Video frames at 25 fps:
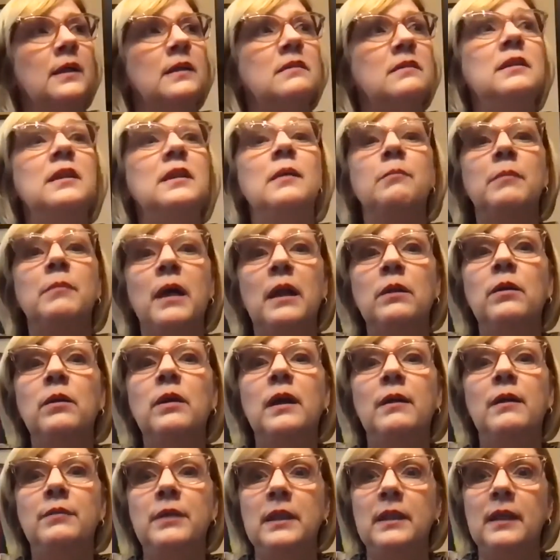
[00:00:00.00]
Sin embargo,
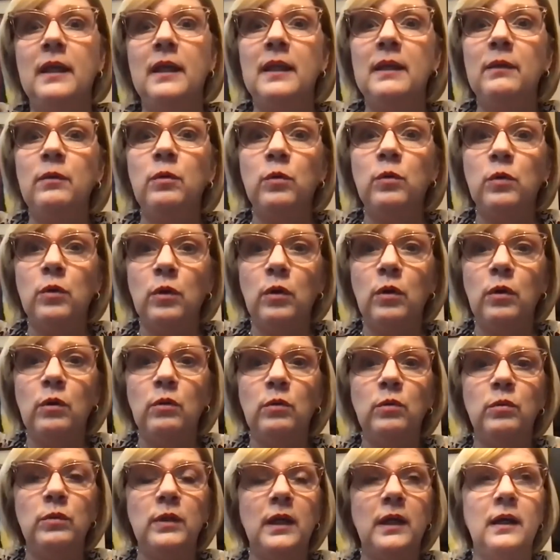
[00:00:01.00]
la vida le jugó
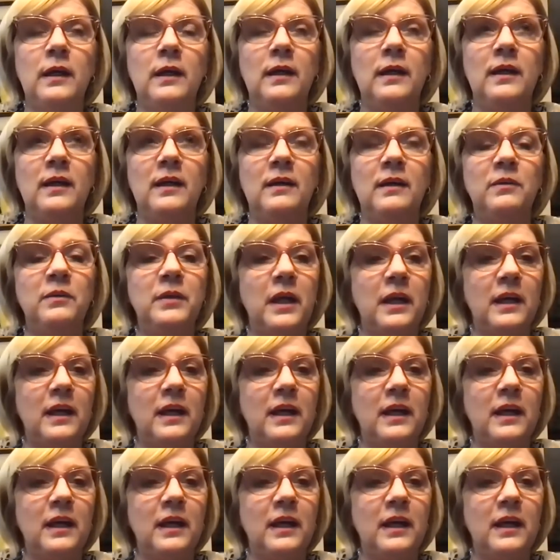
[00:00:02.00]
una,